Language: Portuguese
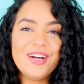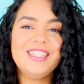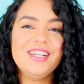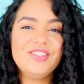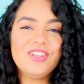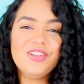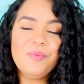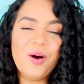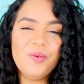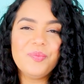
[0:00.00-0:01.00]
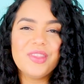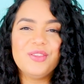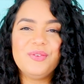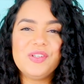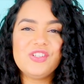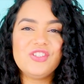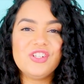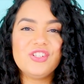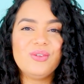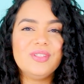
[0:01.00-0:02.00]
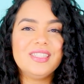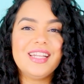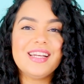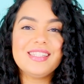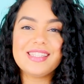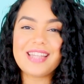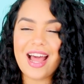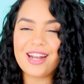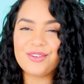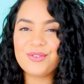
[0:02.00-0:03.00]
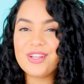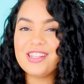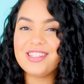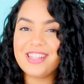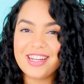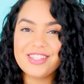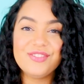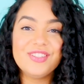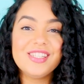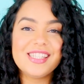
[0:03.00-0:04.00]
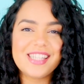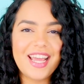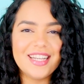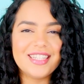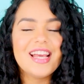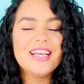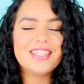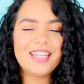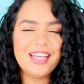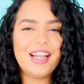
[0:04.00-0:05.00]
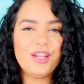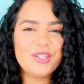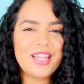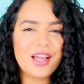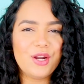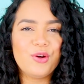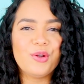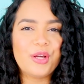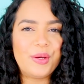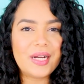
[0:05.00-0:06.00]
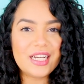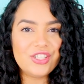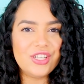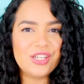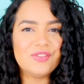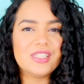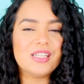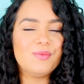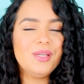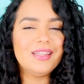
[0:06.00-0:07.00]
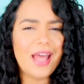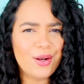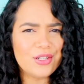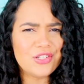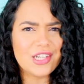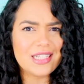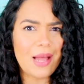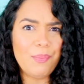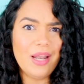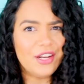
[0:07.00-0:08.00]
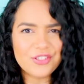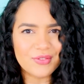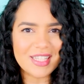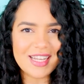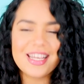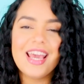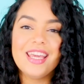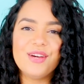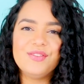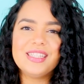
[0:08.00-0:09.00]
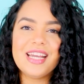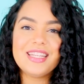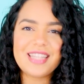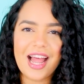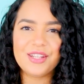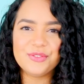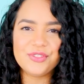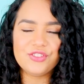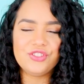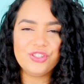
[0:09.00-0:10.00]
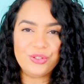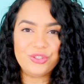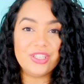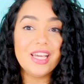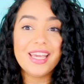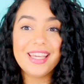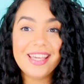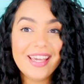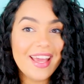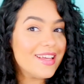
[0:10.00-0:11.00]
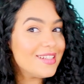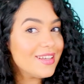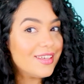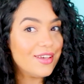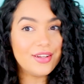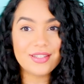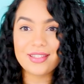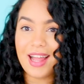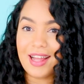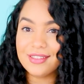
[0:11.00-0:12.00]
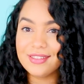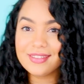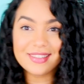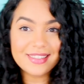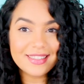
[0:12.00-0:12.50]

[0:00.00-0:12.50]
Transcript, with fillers: Oi, gente, tudo bom? No vídeo de hoje eu vim testar algumas dicas de vocês. Sim, lá no Instagram eu coloquei uma caixinha e vocês me deram as dicas capilares de vocês e eu vim testar no vídeo de hoje. E esse aqui é o resultado